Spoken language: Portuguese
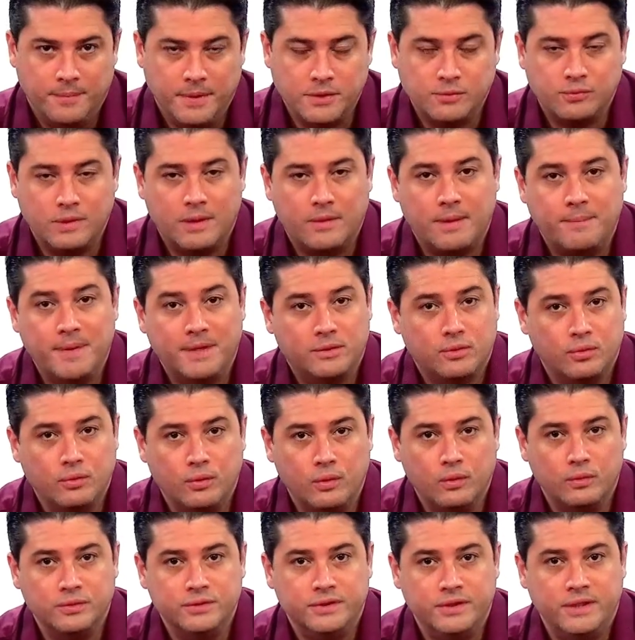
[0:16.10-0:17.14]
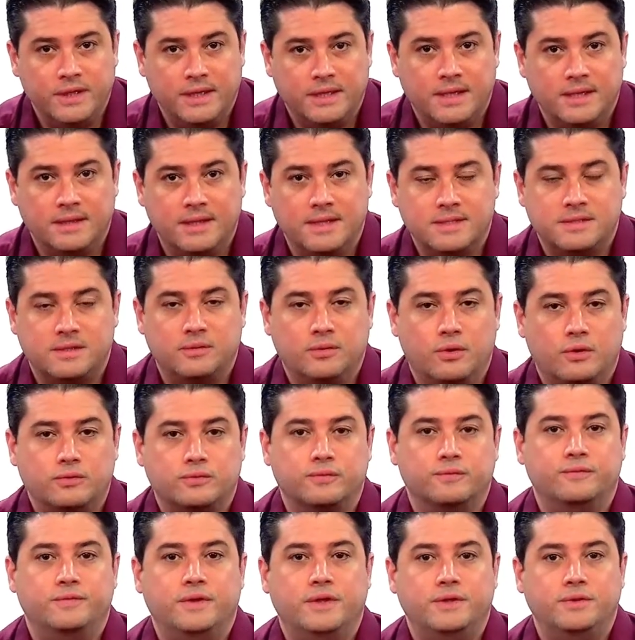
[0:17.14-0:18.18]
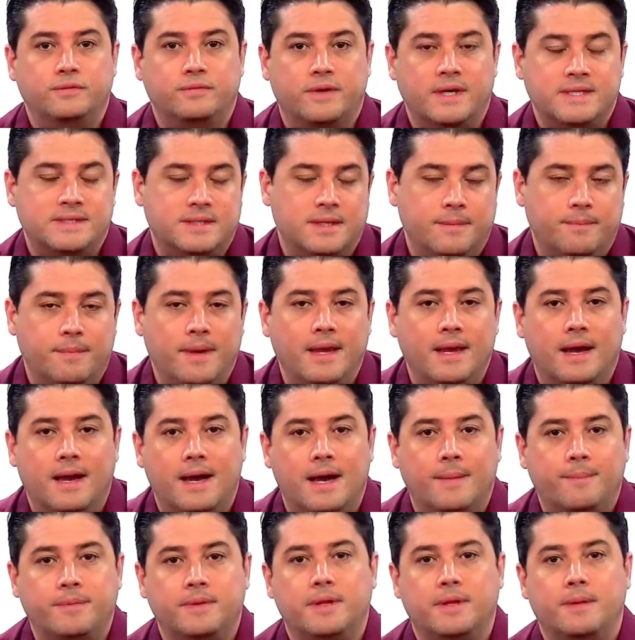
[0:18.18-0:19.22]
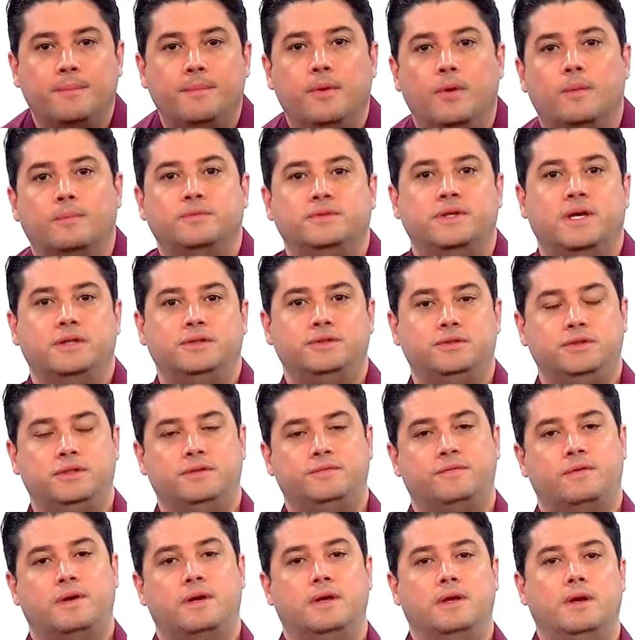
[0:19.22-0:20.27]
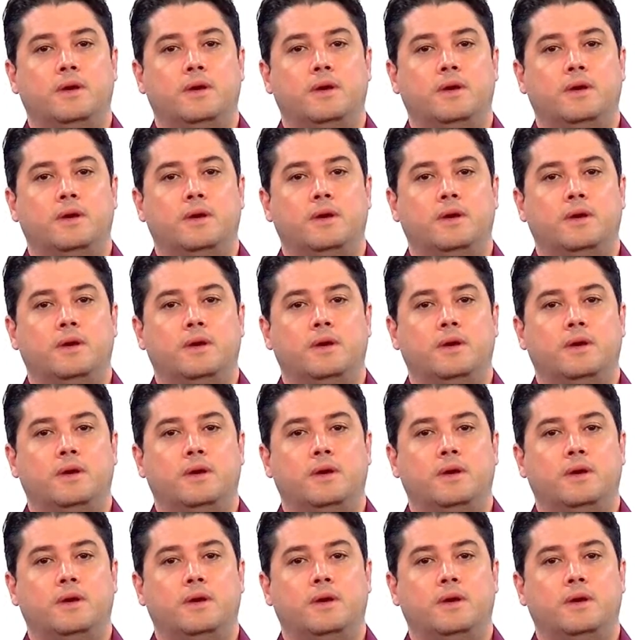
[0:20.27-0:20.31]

Pessoal, a metodologia aqui desse nosso vídeo vai ser bem rápida, bem objetiva.